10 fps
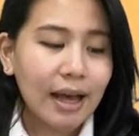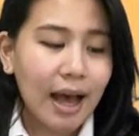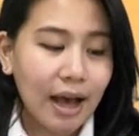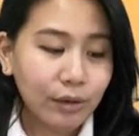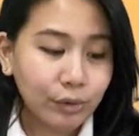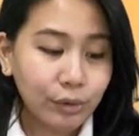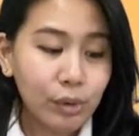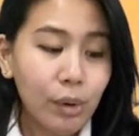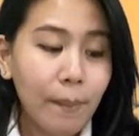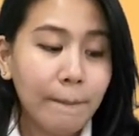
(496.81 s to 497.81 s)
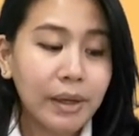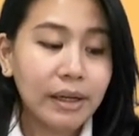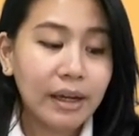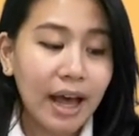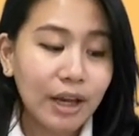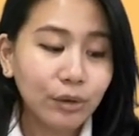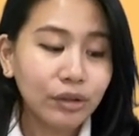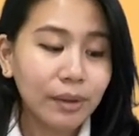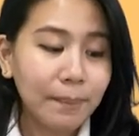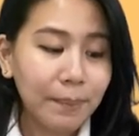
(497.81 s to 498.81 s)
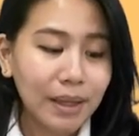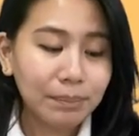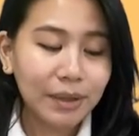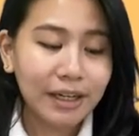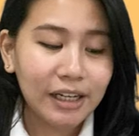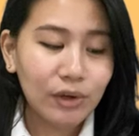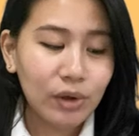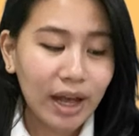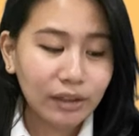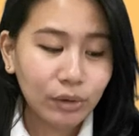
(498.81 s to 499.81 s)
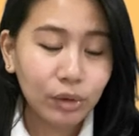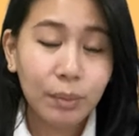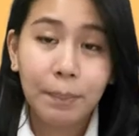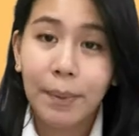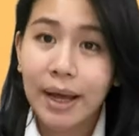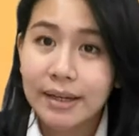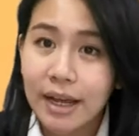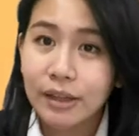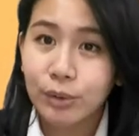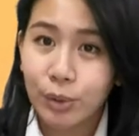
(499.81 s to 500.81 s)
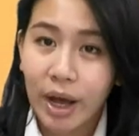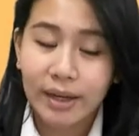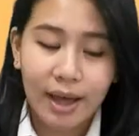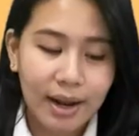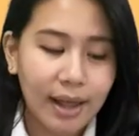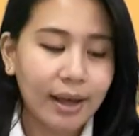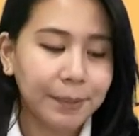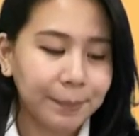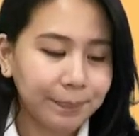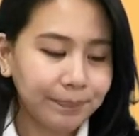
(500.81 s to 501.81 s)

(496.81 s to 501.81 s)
Aku menaruh tempat perlindunganku pada Tuhan Allah,